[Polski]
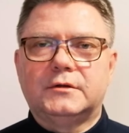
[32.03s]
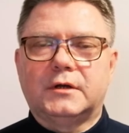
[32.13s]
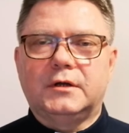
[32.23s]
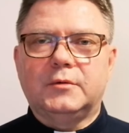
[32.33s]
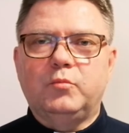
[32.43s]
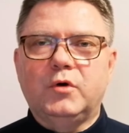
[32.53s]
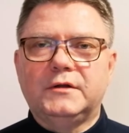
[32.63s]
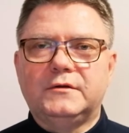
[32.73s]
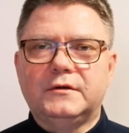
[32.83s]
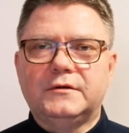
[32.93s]
takich
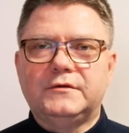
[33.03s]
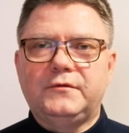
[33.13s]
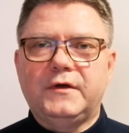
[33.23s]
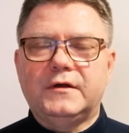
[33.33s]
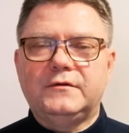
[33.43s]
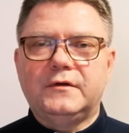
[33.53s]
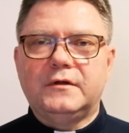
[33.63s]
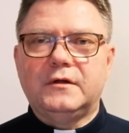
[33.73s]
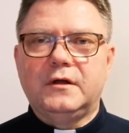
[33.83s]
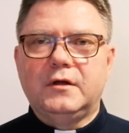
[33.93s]
błędnych
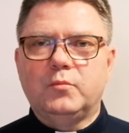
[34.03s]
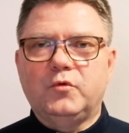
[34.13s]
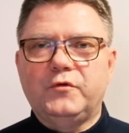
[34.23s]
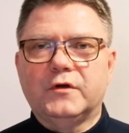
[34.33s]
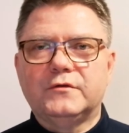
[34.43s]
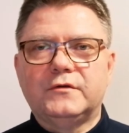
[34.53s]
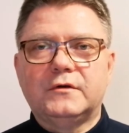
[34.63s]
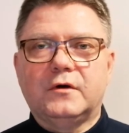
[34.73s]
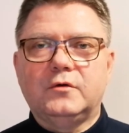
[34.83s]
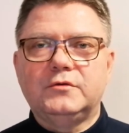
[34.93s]
stwierdzeń
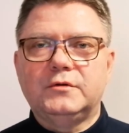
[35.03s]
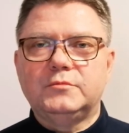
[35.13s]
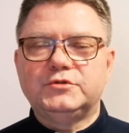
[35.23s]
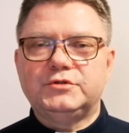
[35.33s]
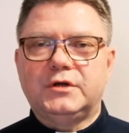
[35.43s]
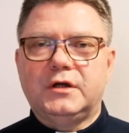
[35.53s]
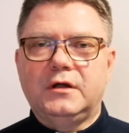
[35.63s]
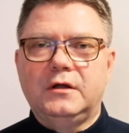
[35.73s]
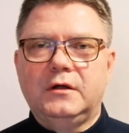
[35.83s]
mówiących o tym, że